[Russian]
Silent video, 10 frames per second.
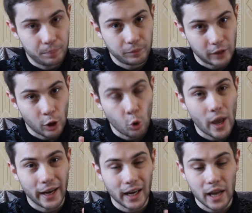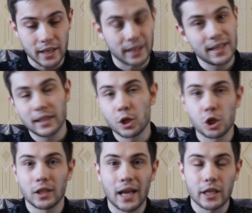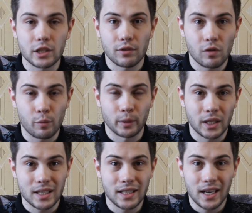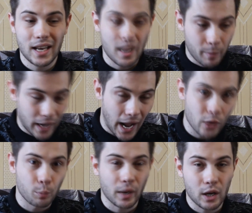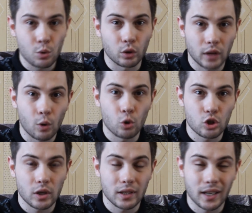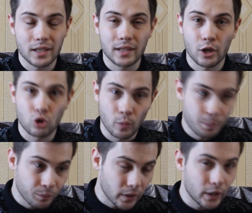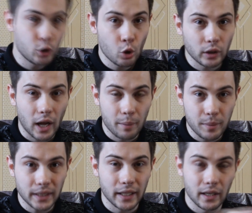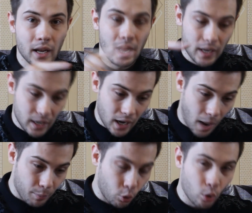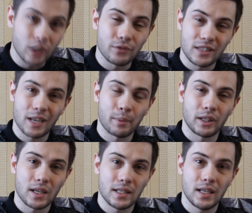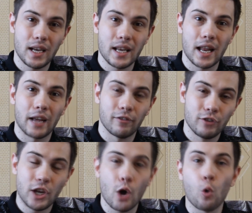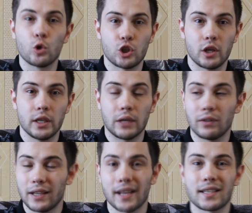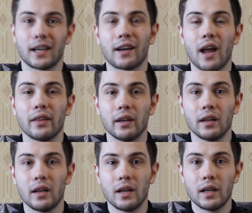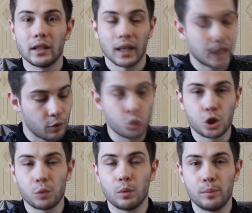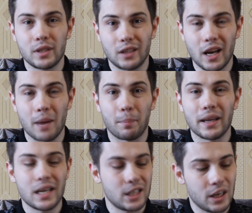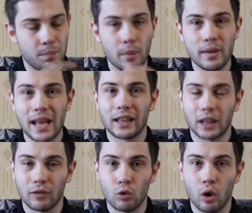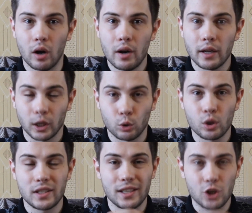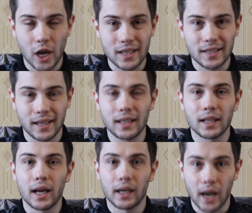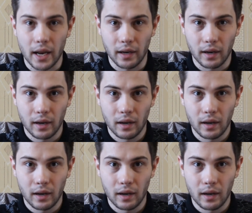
Второй охранник, не дожидаясь своего подразделения, пока оно пройдет на очередь на раздачу, идет обедать и обходит все подразделения вне очереди. Говорит, я с охраны для того, чтобы быстрее поесть и поменять того, который сейчас стоит на охране.